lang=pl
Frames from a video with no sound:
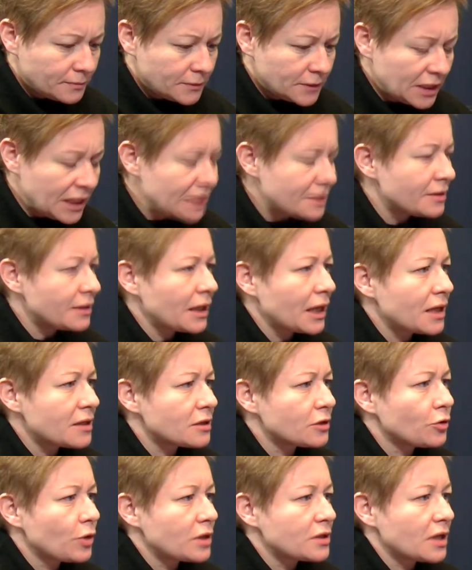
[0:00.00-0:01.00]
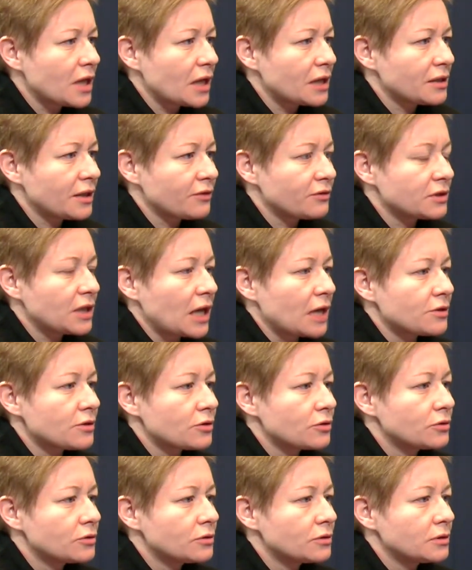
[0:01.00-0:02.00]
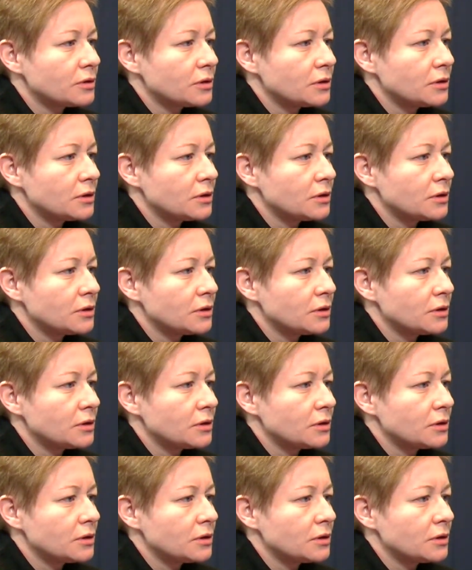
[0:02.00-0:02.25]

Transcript: Jest taka sytuacja jak ta w Gdańsku.